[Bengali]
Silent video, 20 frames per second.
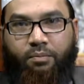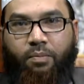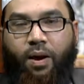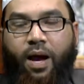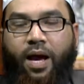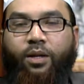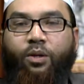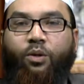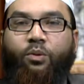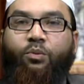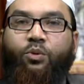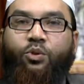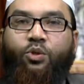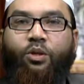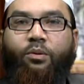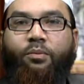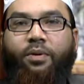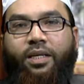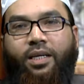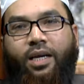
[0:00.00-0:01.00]
ভালো
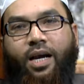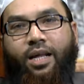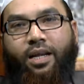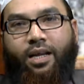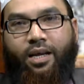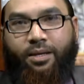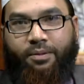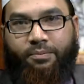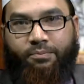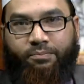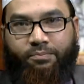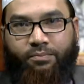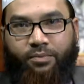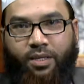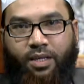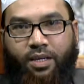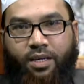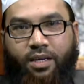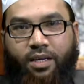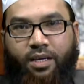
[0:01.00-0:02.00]
মুসলমান কারা
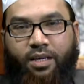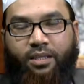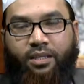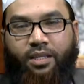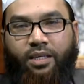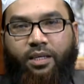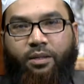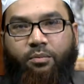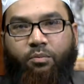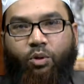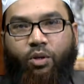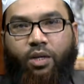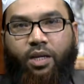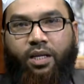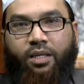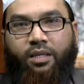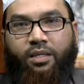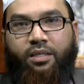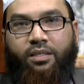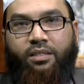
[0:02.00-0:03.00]
তিনি
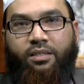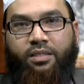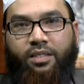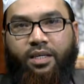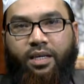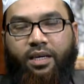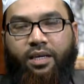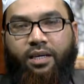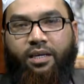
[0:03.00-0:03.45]
বললেন যে